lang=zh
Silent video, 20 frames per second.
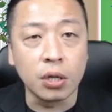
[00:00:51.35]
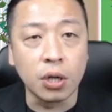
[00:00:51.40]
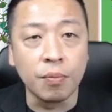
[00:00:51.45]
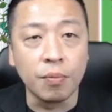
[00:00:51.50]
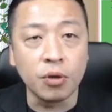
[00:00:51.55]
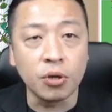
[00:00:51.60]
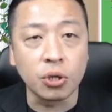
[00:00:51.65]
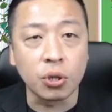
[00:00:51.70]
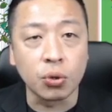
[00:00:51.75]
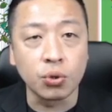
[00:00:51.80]
有
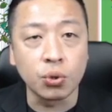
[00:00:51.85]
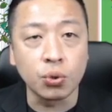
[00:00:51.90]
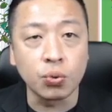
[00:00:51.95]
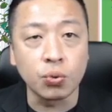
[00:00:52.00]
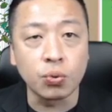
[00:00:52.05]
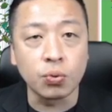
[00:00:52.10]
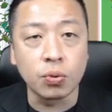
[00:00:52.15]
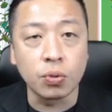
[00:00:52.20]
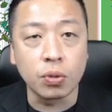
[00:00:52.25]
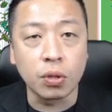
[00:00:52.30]
没有守
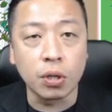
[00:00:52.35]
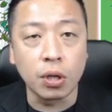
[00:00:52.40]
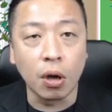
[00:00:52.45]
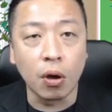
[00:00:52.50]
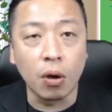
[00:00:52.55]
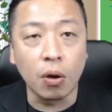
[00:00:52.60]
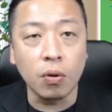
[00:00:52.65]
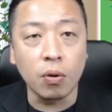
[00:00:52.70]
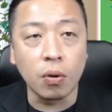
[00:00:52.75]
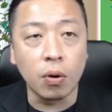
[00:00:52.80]
住？
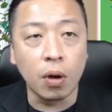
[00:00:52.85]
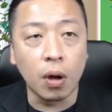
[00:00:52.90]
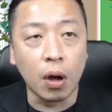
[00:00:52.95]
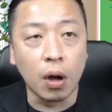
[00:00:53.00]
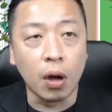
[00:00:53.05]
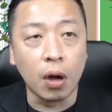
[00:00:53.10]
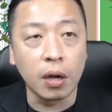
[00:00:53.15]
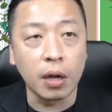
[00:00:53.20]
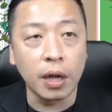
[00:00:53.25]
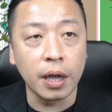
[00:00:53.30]

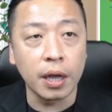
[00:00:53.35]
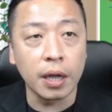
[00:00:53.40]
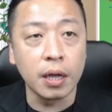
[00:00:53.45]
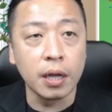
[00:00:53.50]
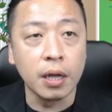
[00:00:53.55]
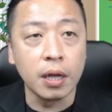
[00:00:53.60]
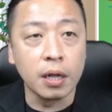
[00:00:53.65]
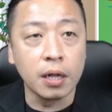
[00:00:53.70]
有，OK。